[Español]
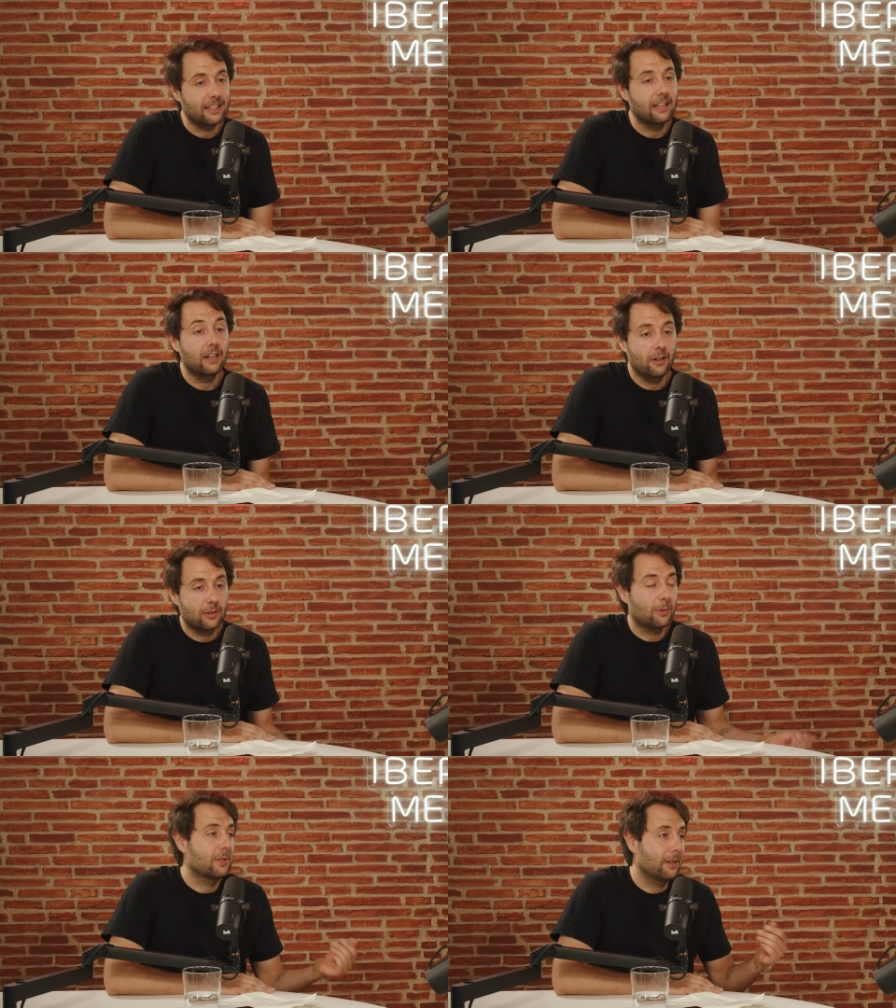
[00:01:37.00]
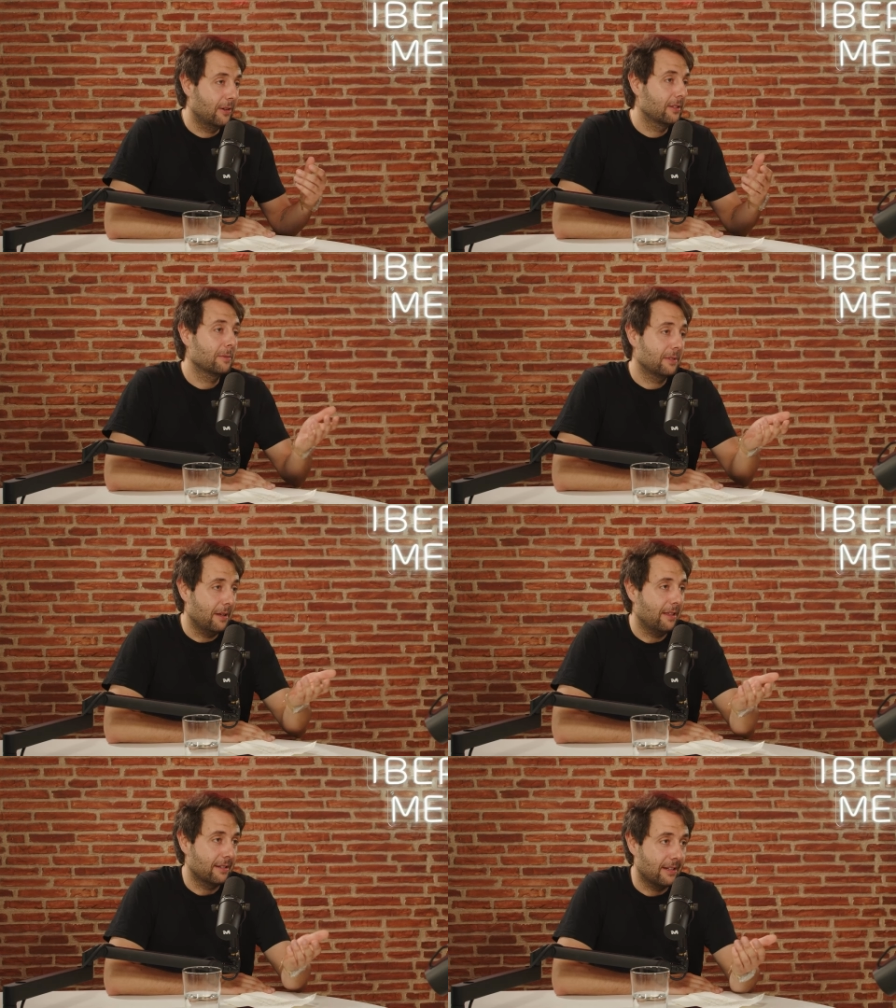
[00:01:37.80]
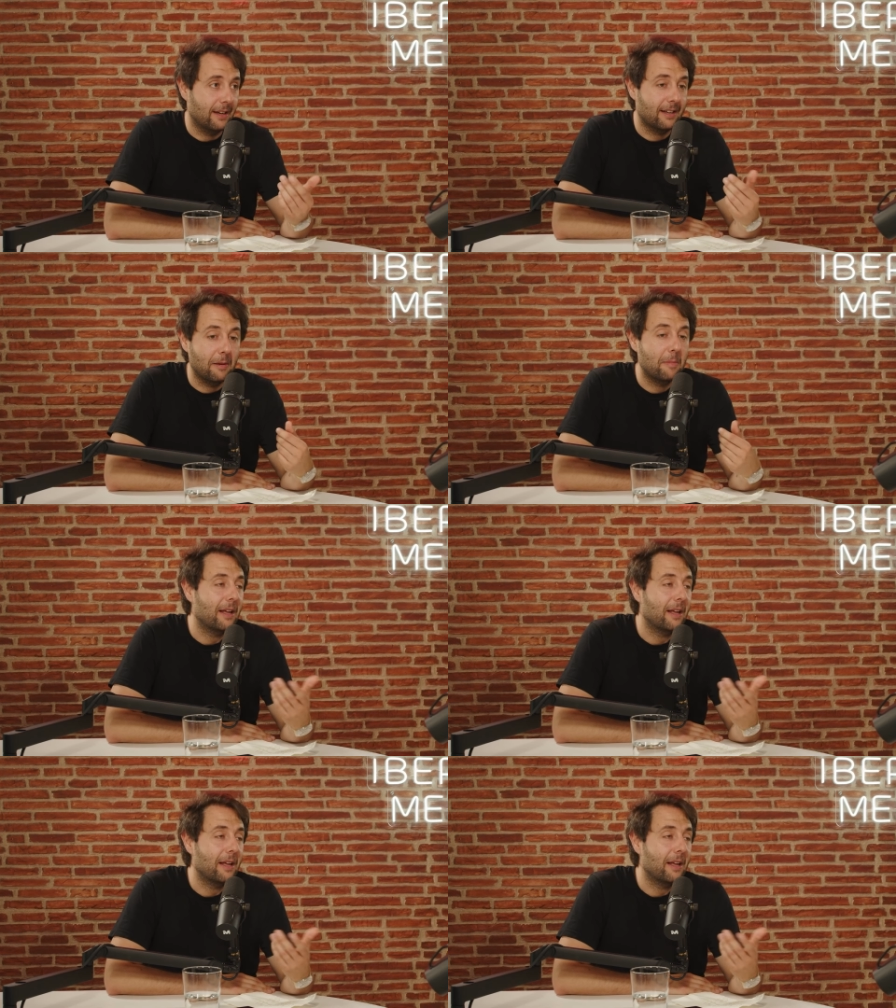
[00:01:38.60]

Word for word: lo he, escuchado, lo he dicho muchas veces, que es que a mí me